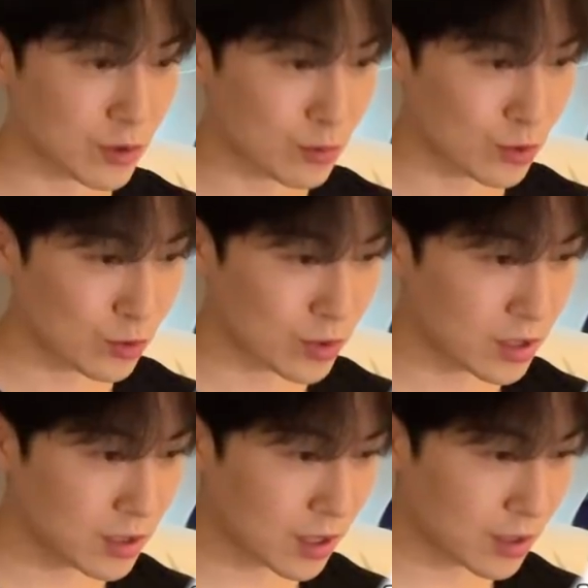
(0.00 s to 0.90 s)
りもっと
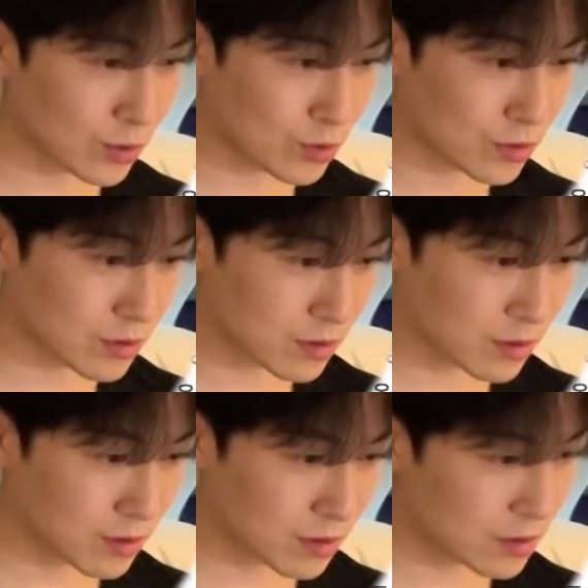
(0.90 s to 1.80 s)
いいタイトル
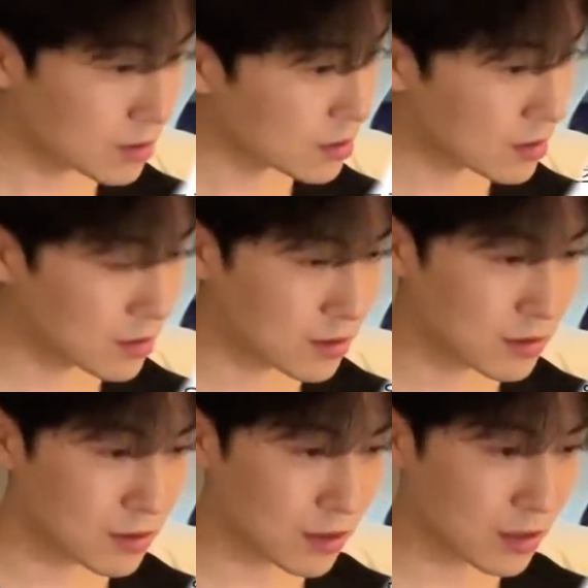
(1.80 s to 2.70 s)

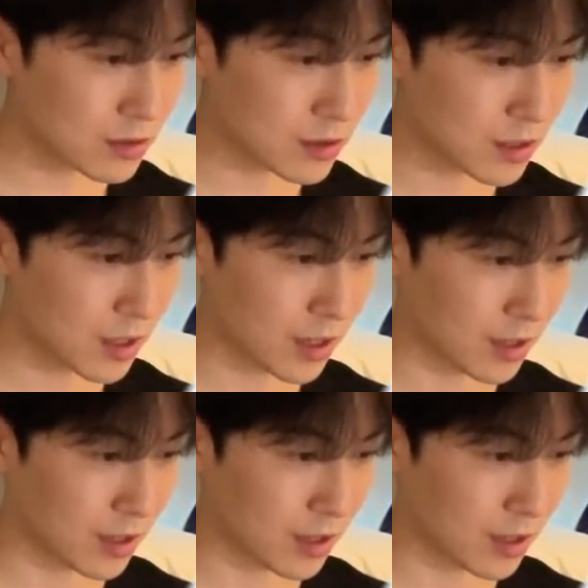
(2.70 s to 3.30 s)
使ってくださ